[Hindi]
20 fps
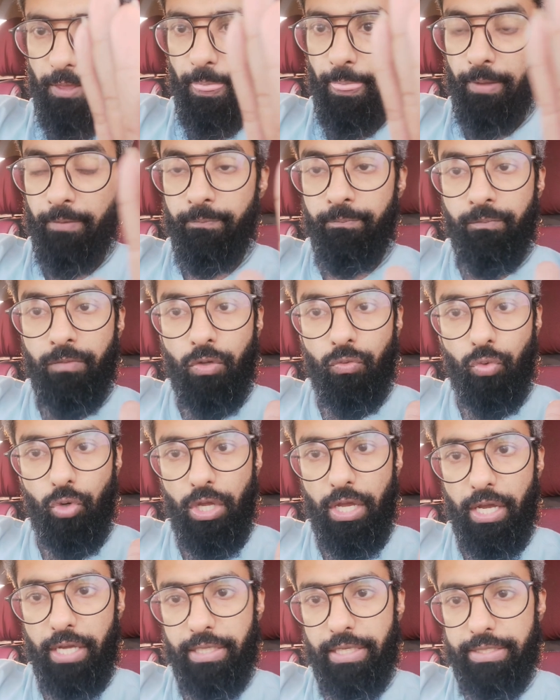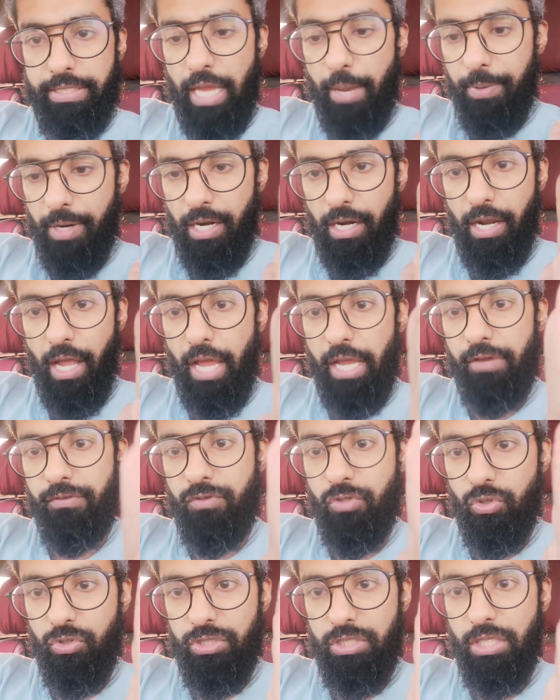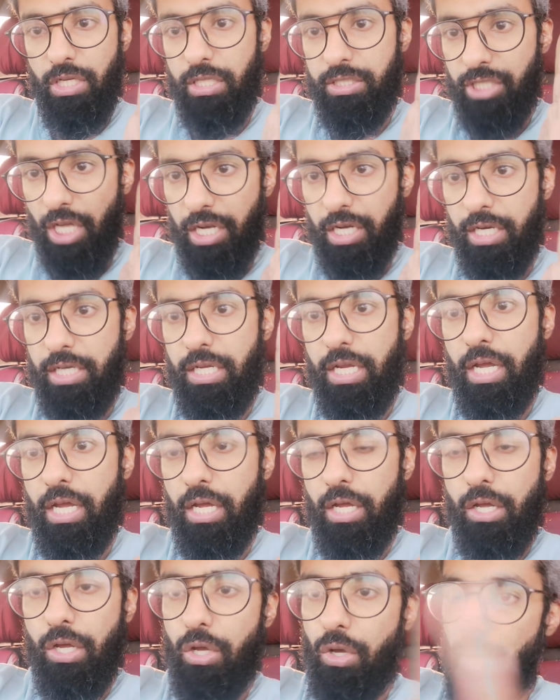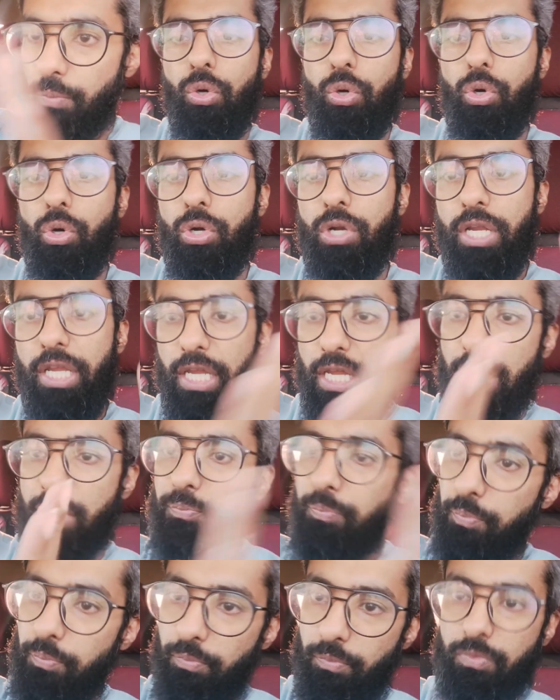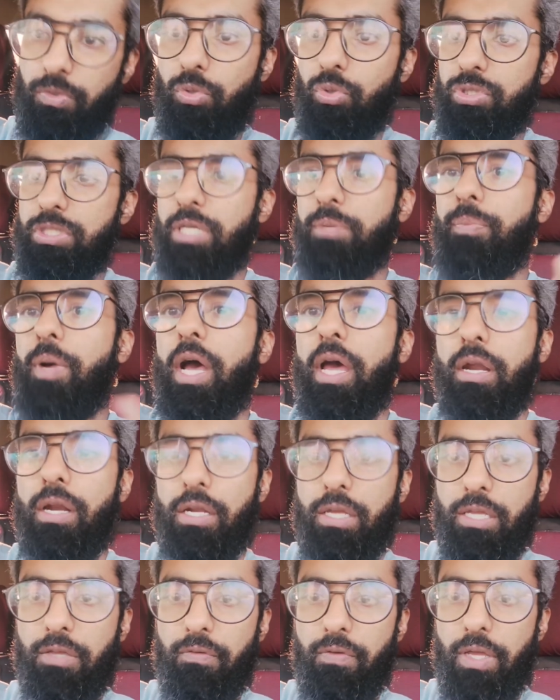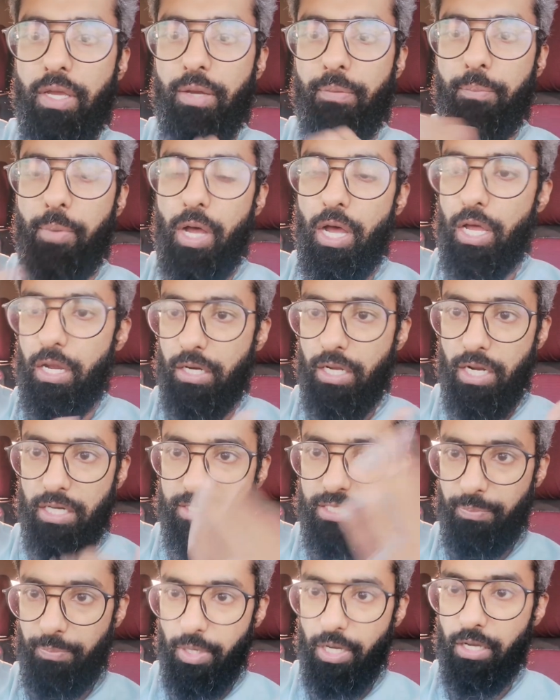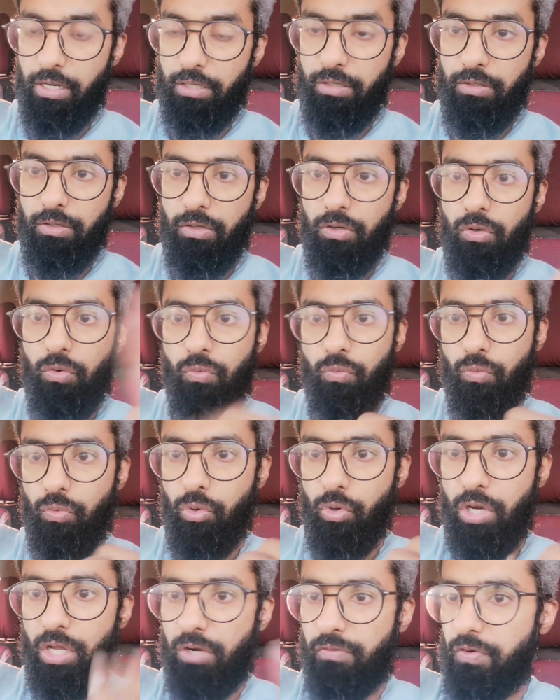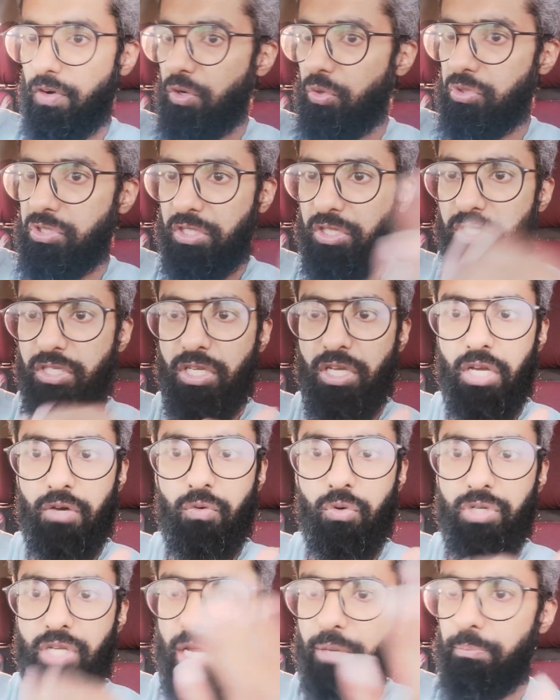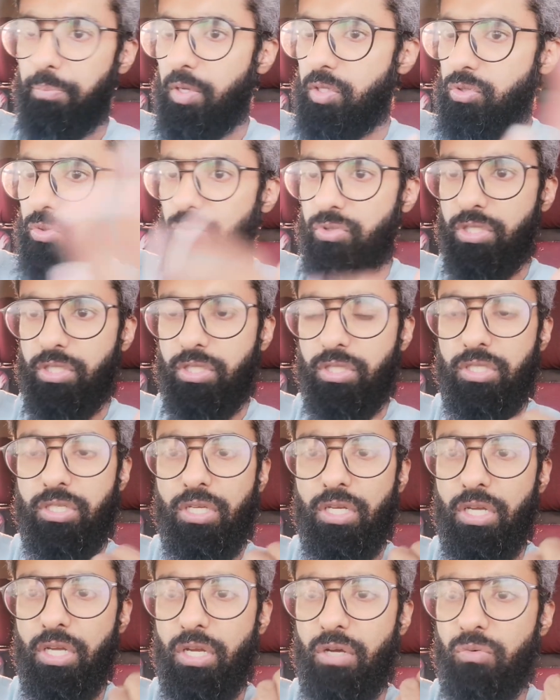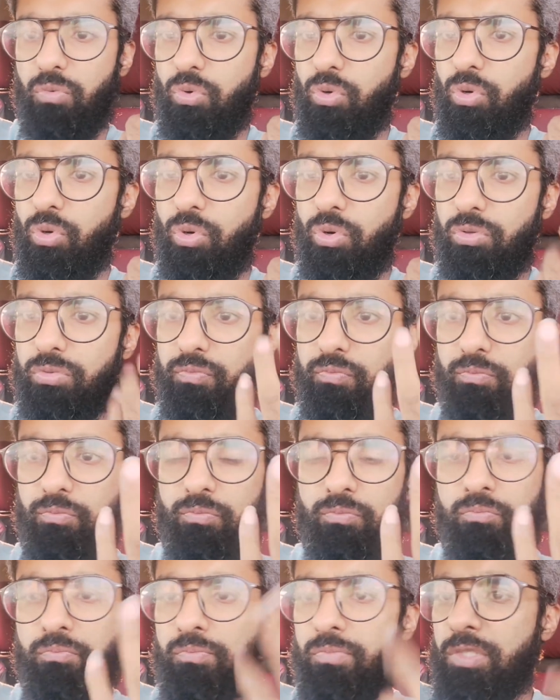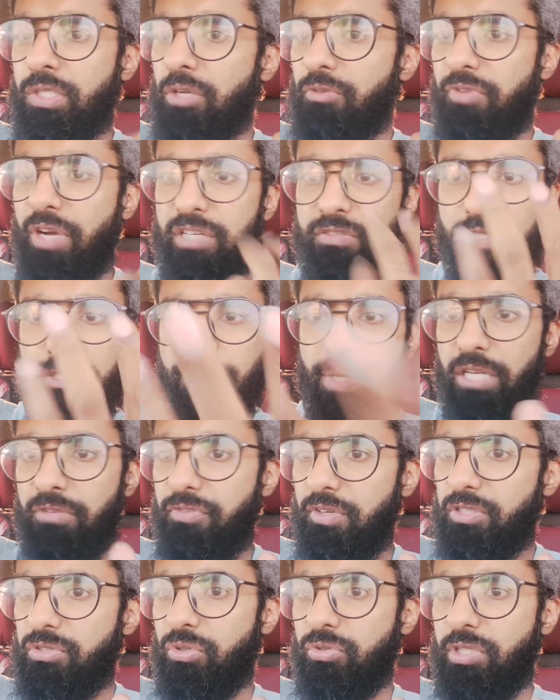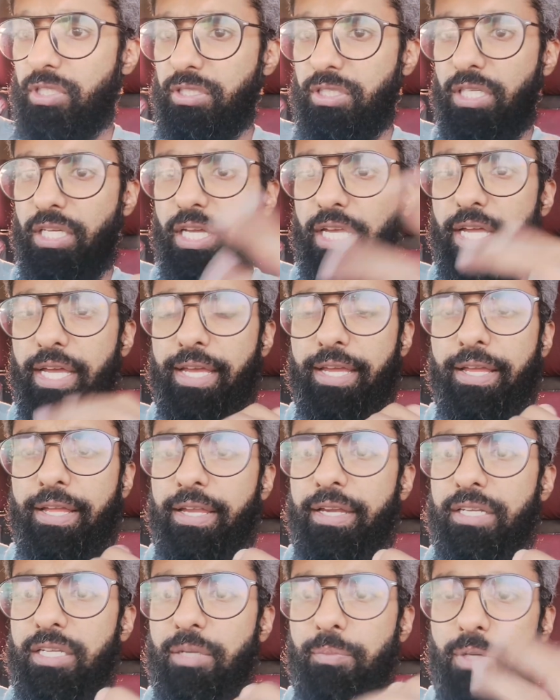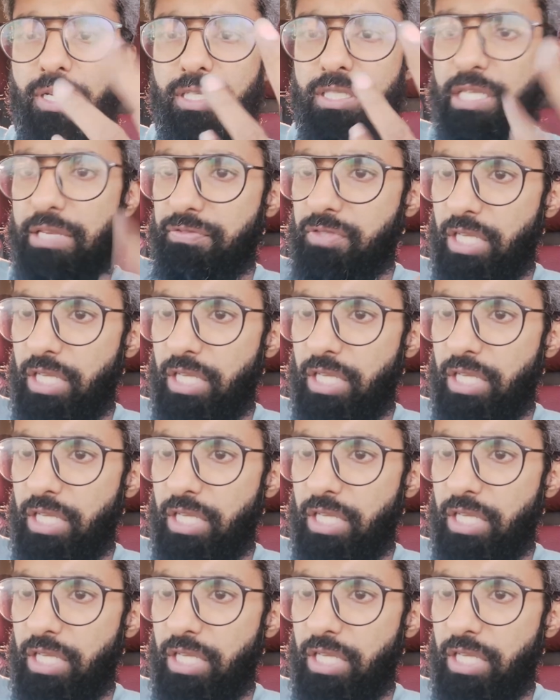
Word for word: जा रहा है वो एक सेपरेट लाइफ जो सी ना चल रही है और एक उसके बाहर रखी हुई है बाहर घर से बाहर वो गर्लफ्रेंड हो सकती है वो टाइम पास हो सकती है वो फ्रेंड विज बेनिफिट्स हो सकते हैं टेम्प्रेरी